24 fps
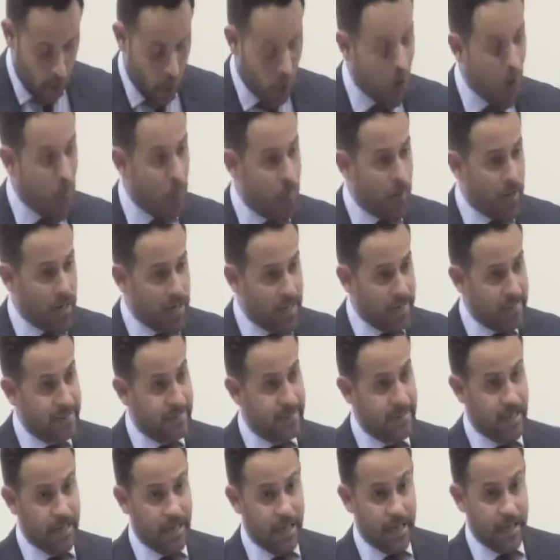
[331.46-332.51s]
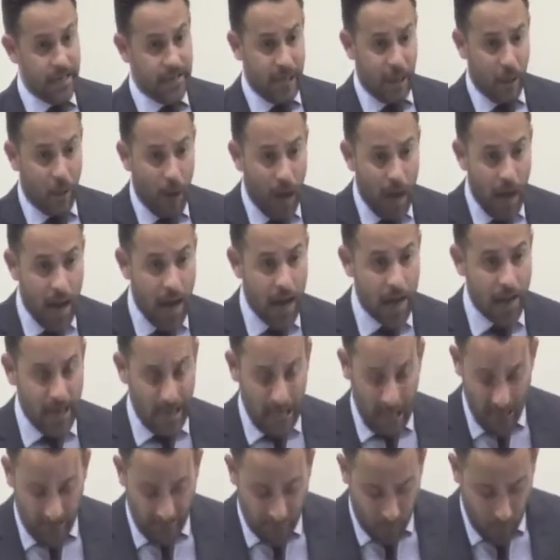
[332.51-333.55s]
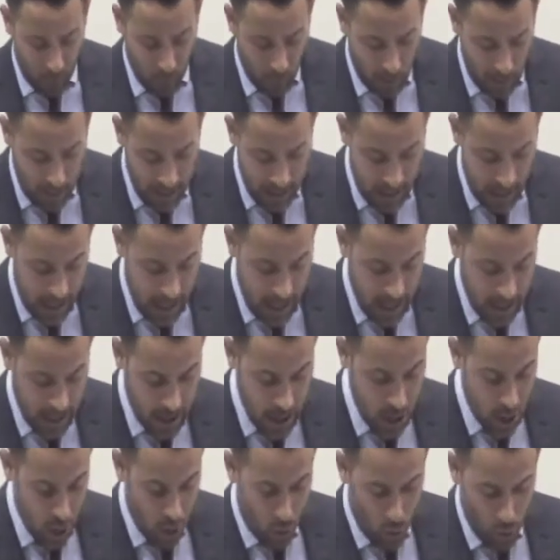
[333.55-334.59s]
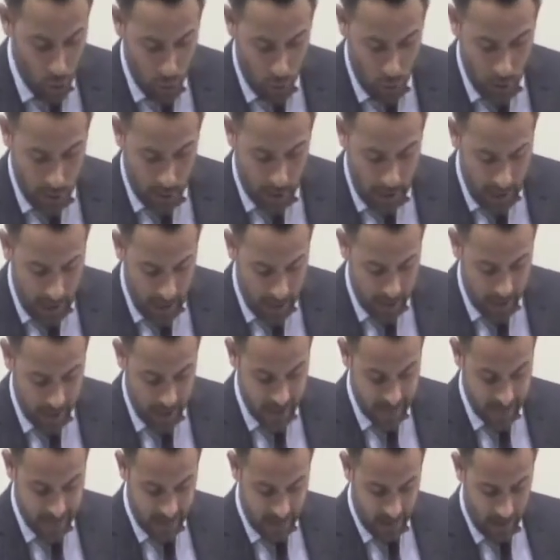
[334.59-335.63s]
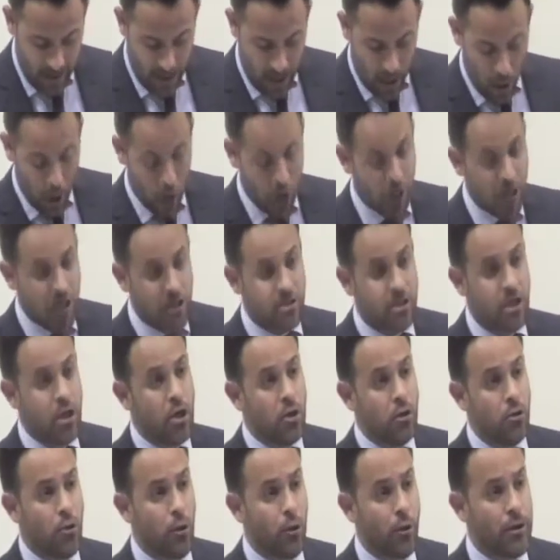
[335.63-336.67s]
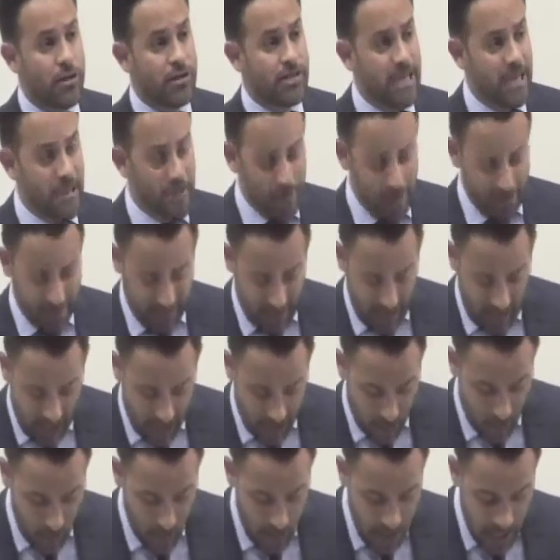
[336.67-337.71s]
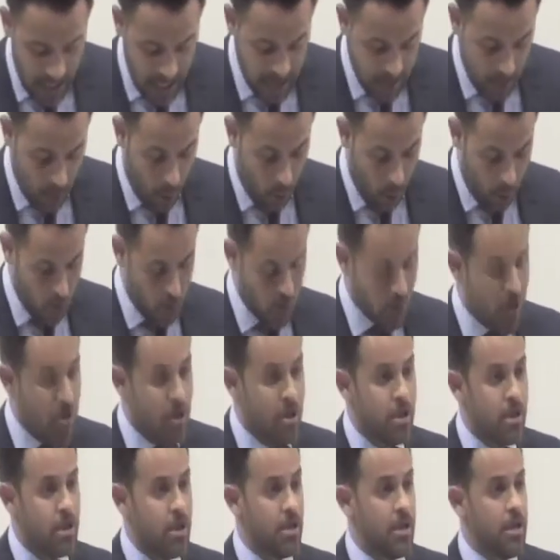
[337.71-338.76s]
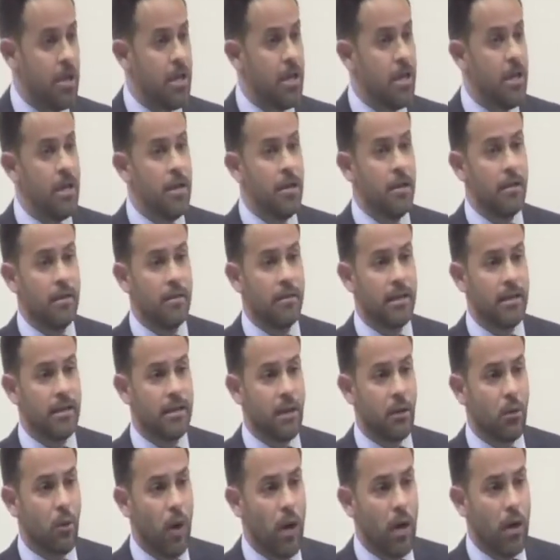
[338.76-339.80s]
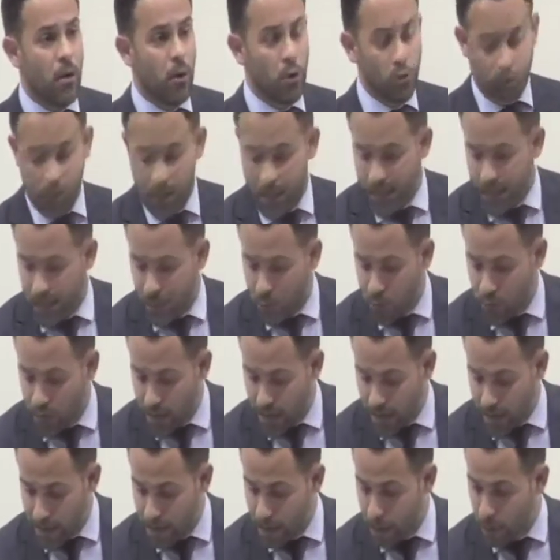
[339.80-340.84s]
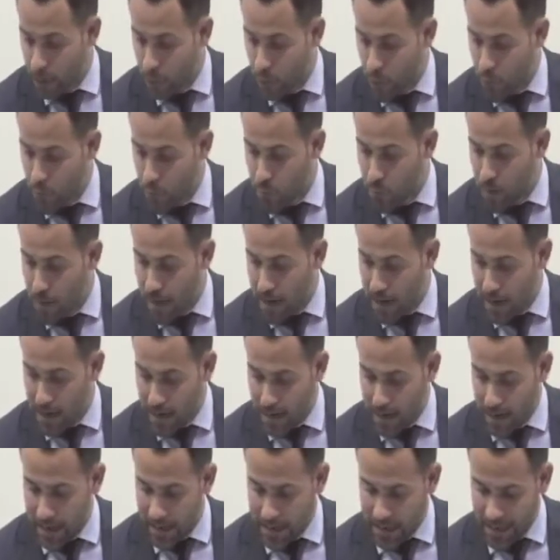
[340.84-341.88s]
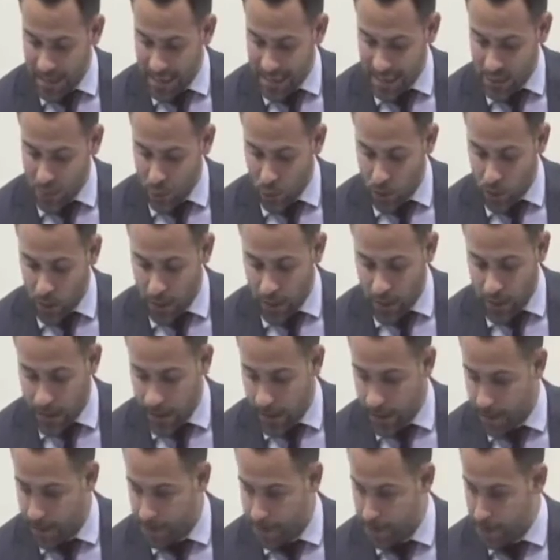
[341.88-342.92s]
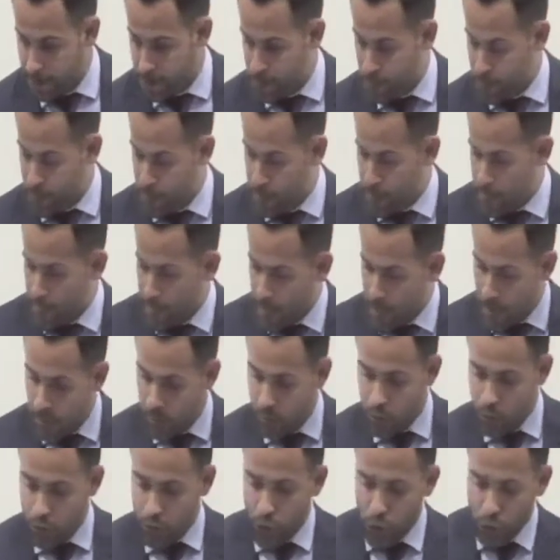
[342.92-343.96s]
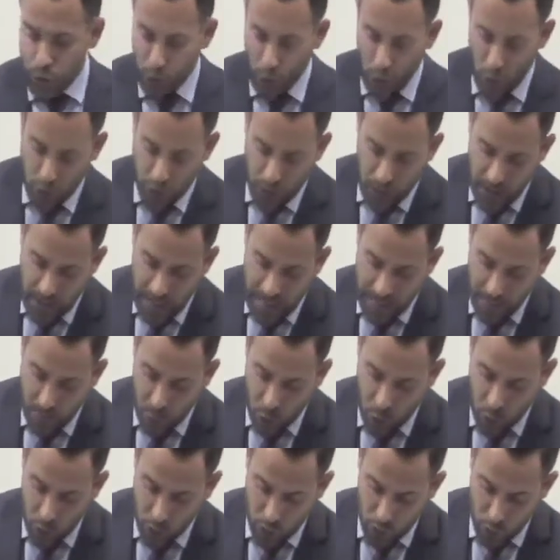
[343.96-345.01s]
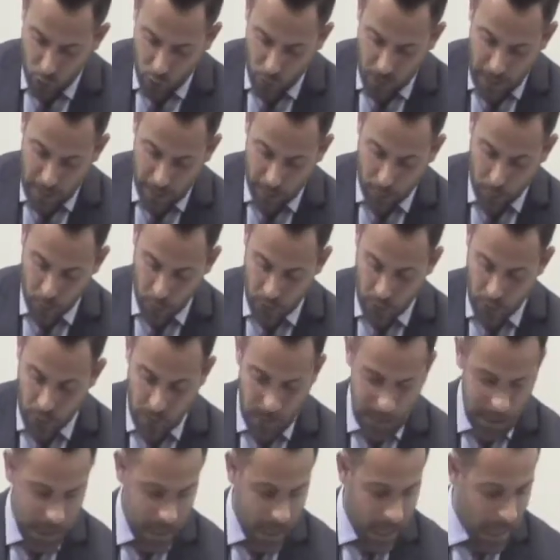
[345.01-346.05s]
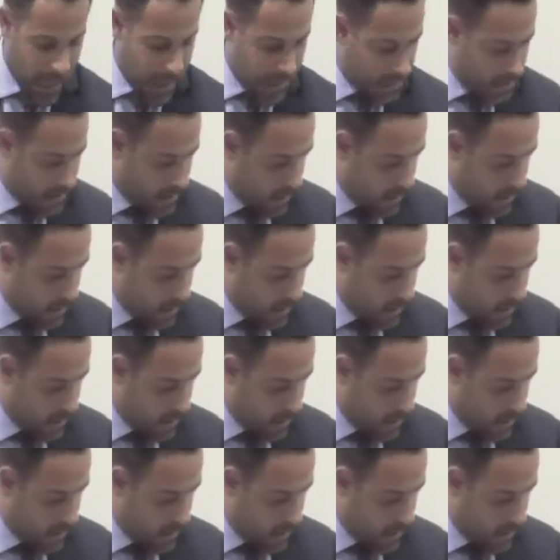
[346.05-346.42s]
hombres que trabajan en la informalidad, uno de cada tres trabajadores no recibe salario mínimo, y desde luego tienen una muy baja escolaridad. Nosotros tenemos una posibilidad